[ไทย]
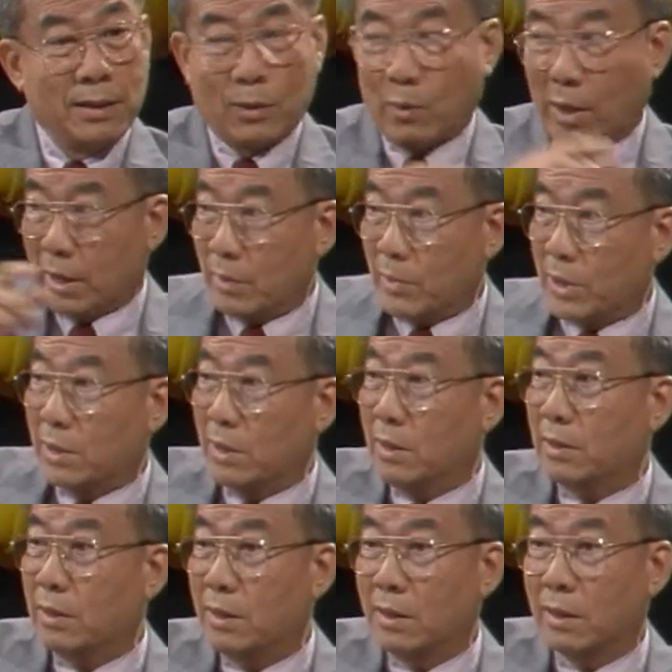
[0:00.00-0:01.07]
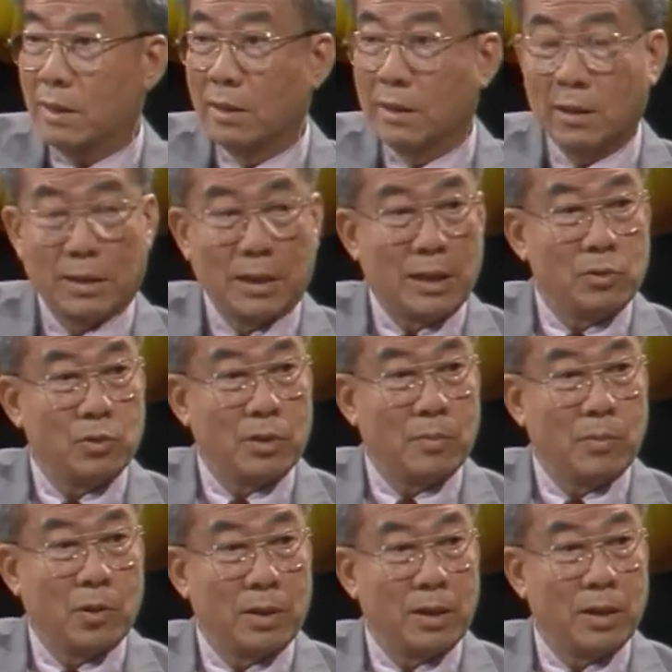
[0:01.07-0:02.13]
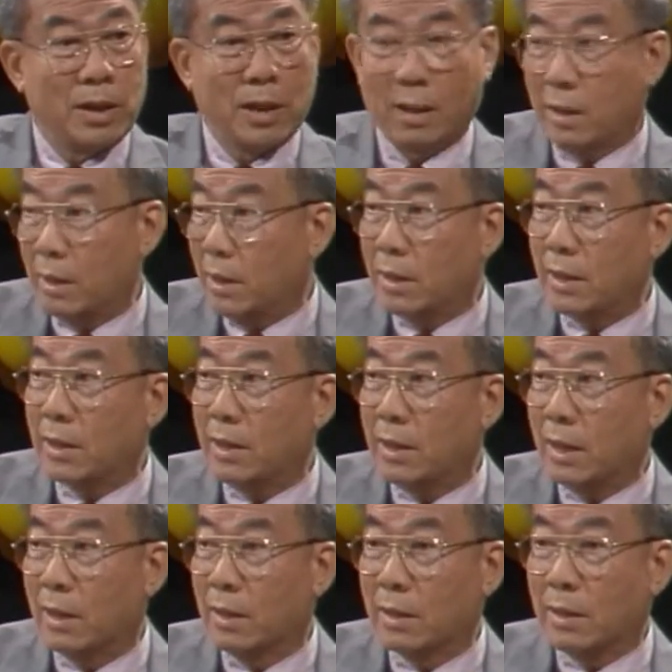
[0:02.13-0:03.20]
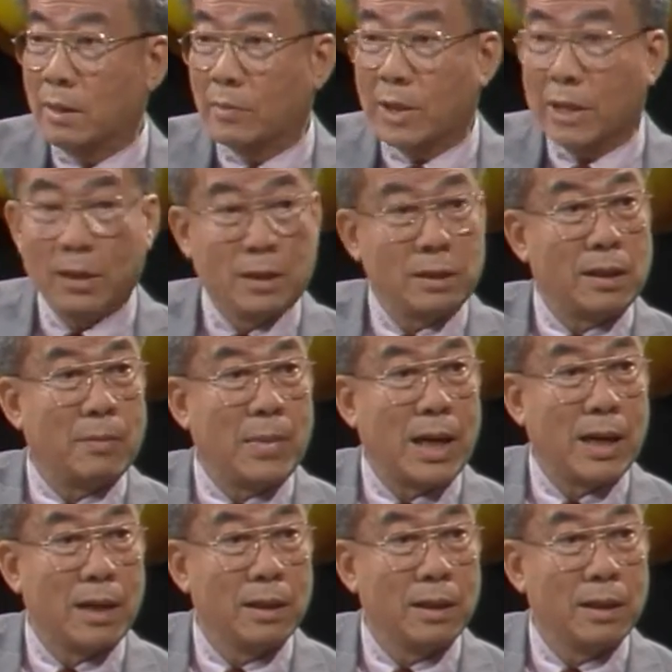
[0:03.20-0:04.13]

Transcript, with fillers: กว่าจะไปถึงที่ในชนบทเนี่ยเหลือนิดเดียวดีไม่ดีเหลือแต่ไม้